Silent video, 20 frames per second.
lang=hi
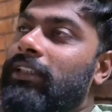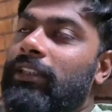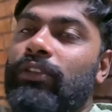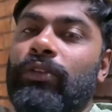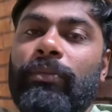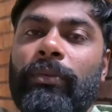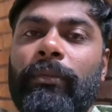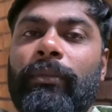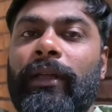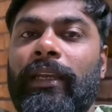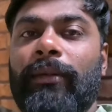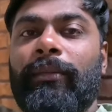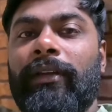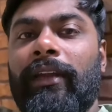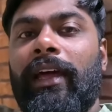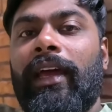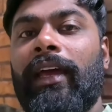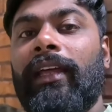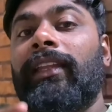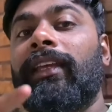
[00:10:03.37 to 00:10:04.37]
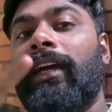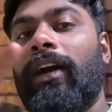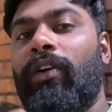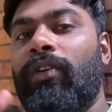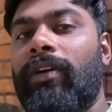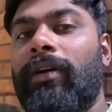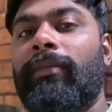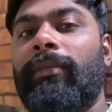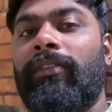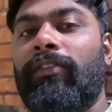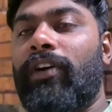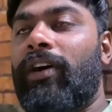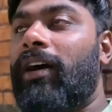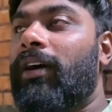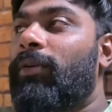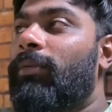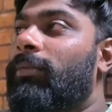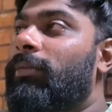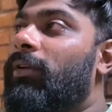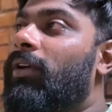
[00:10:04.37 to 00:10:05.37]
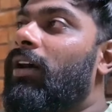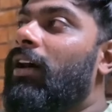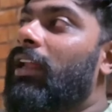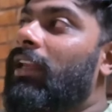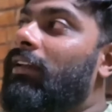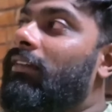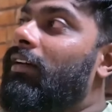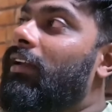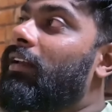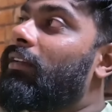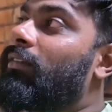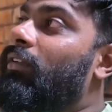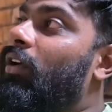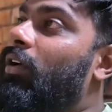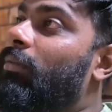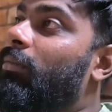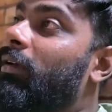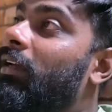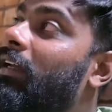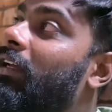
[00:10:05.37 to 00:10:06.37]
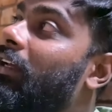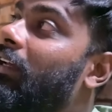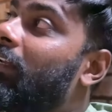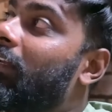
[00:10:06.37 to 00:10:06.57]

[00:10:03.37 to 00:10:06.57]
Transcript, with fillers: चीज़ों पे मैंने बनाया दिखाऊंगा मैं वो का आने वाले ब्लॉग में